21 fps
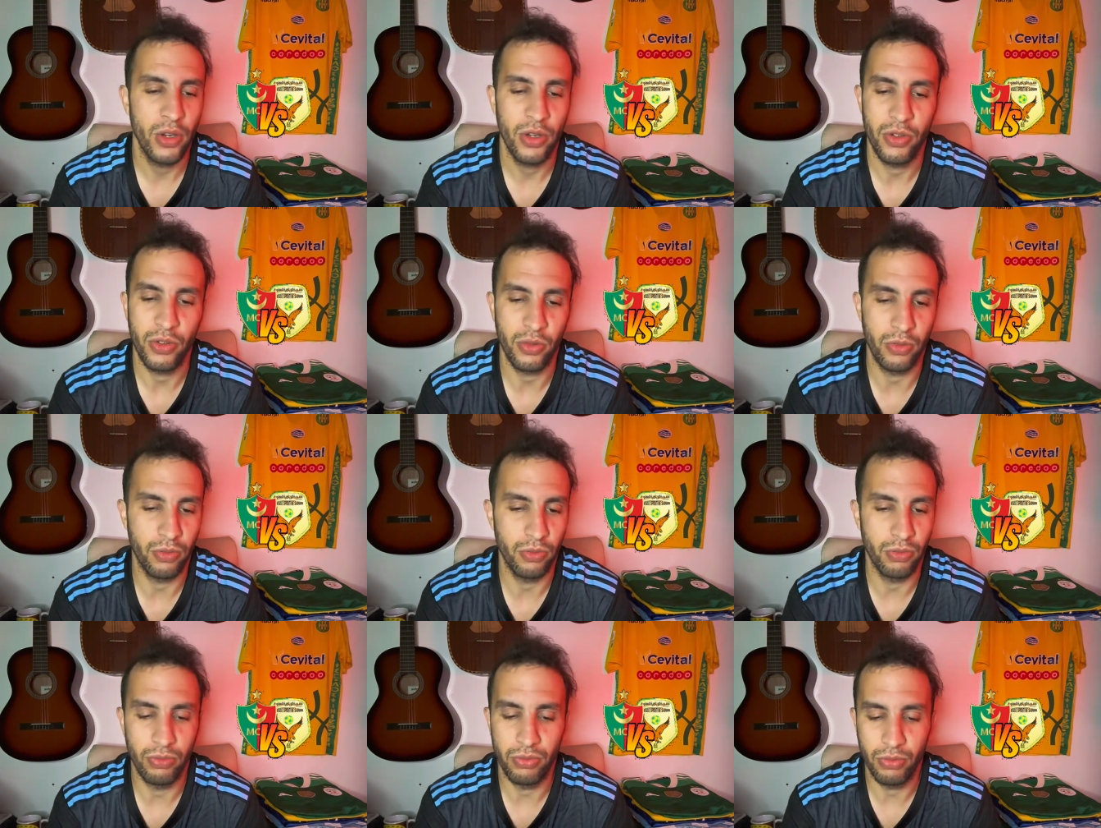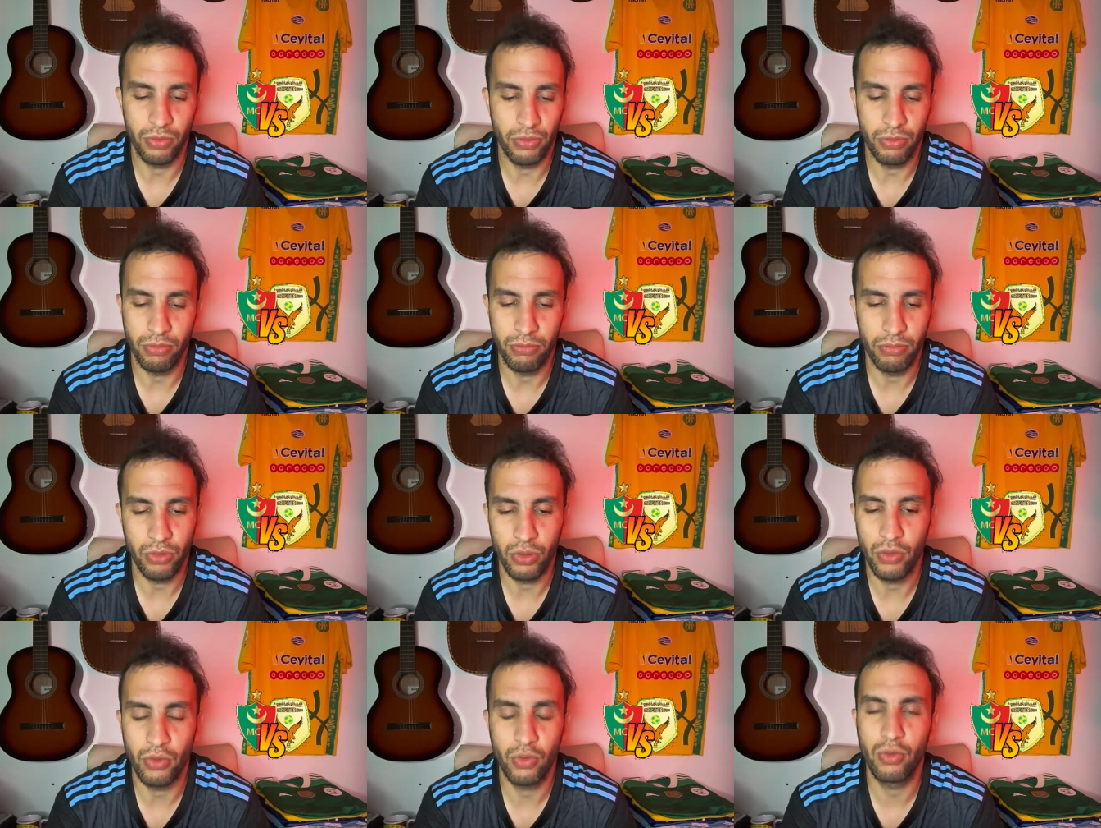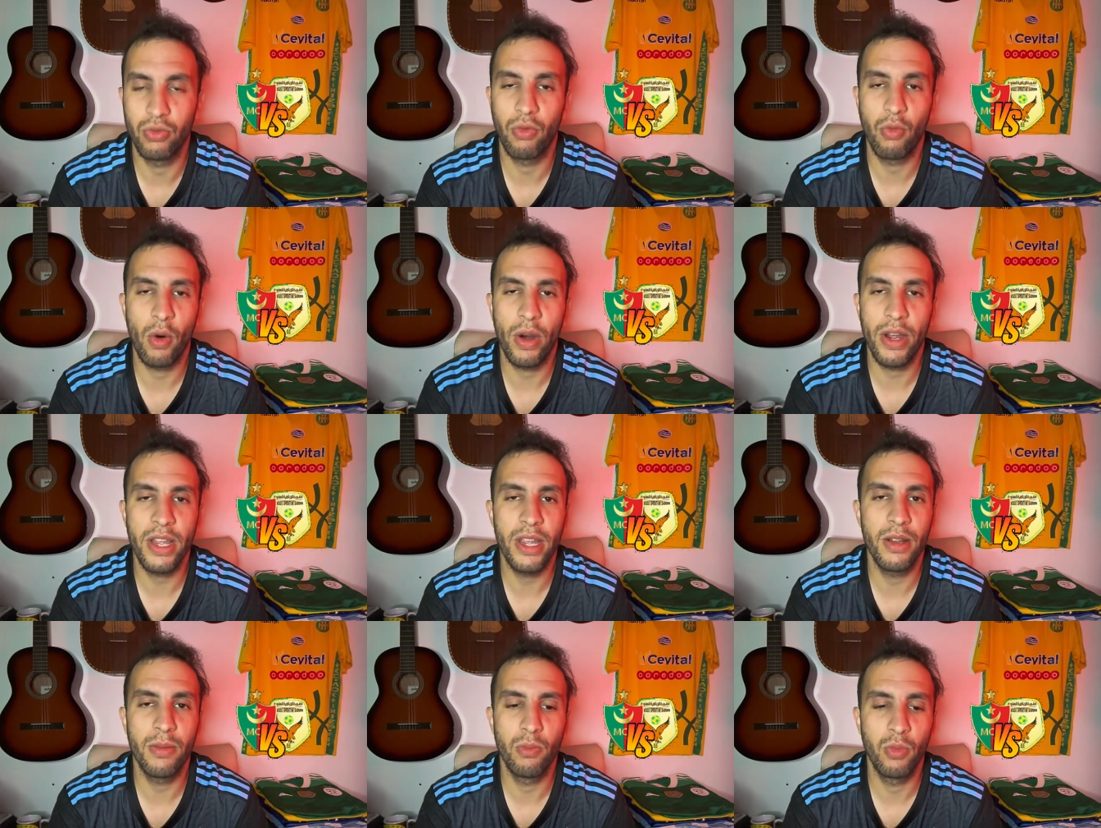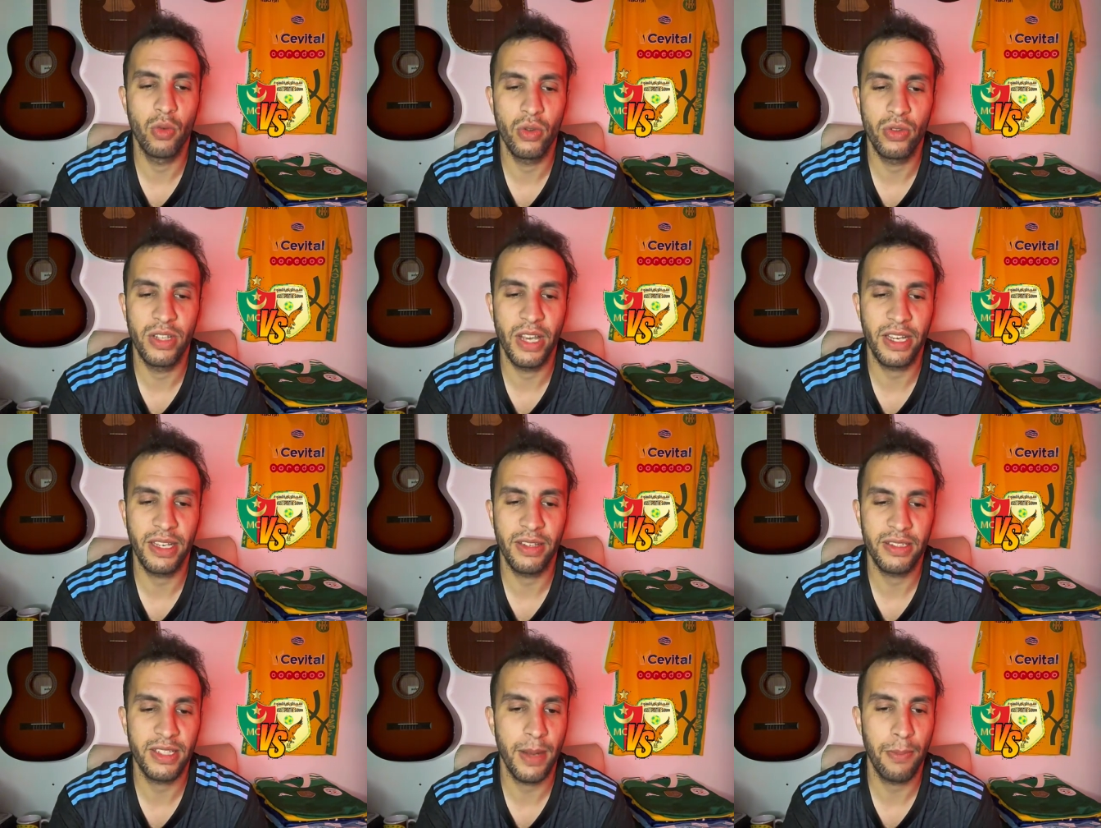Je, voyais voyais Mouloudia
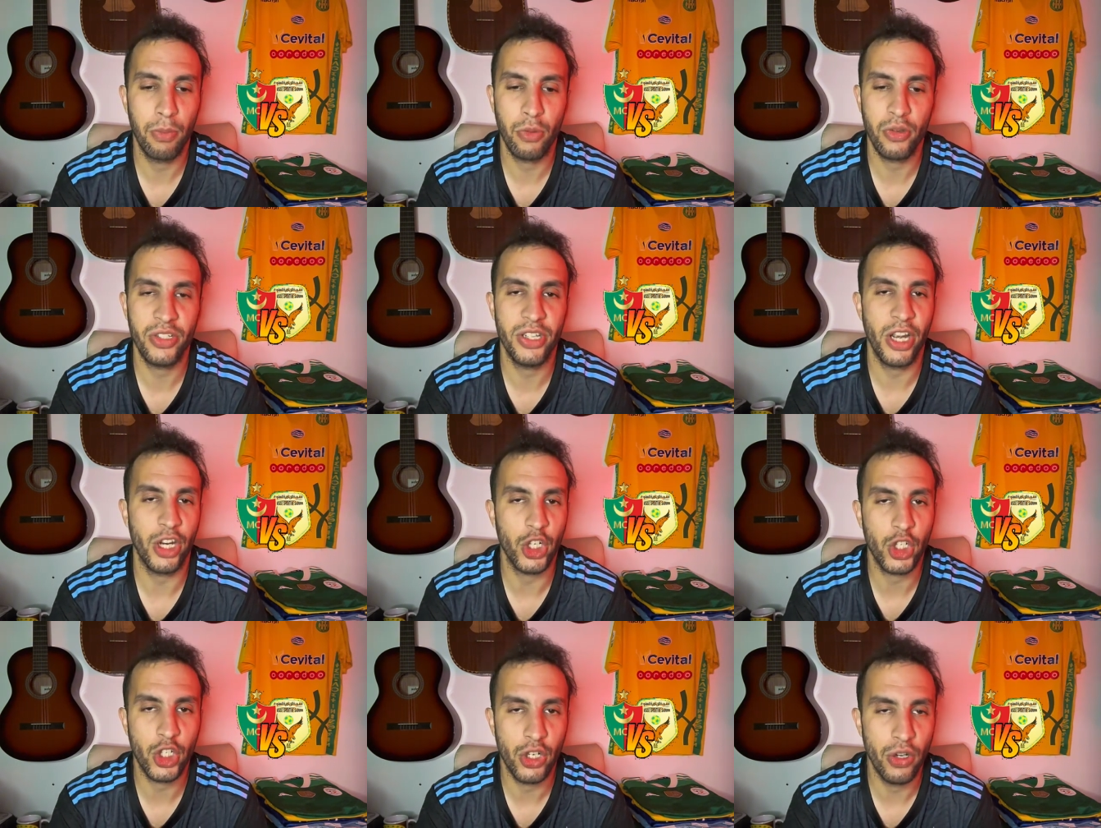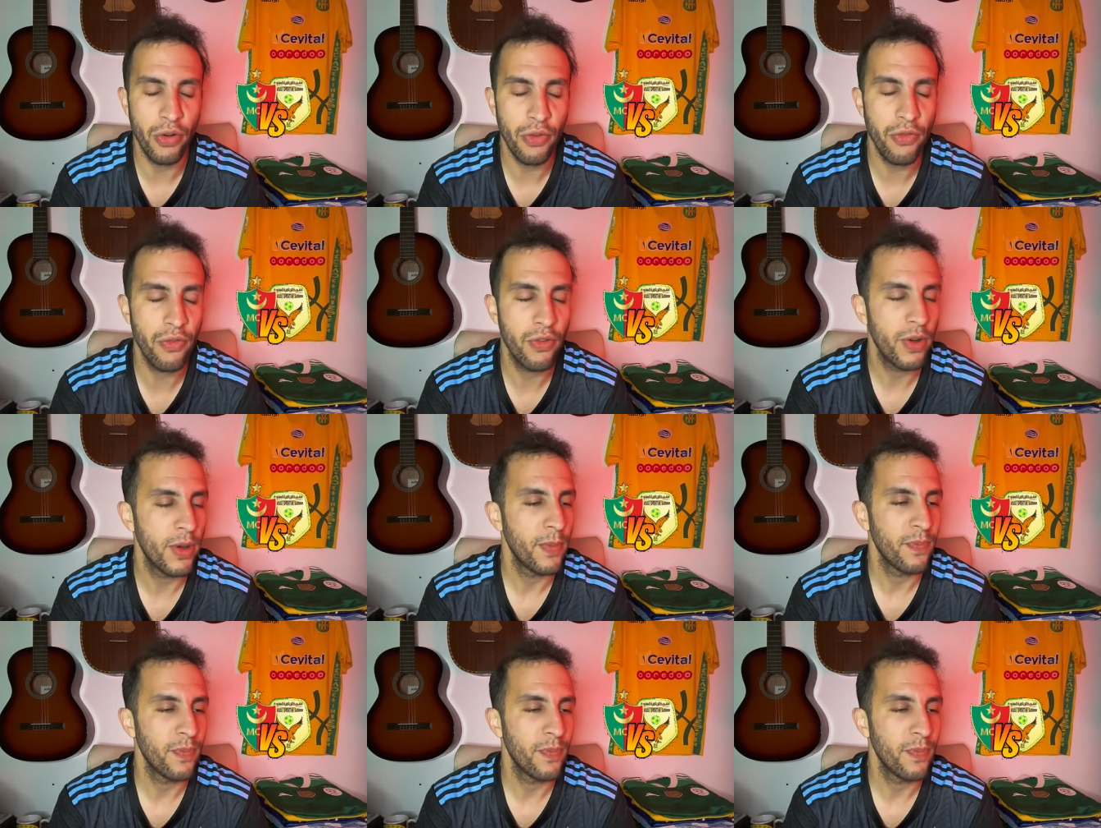s'imposer à Schlüff,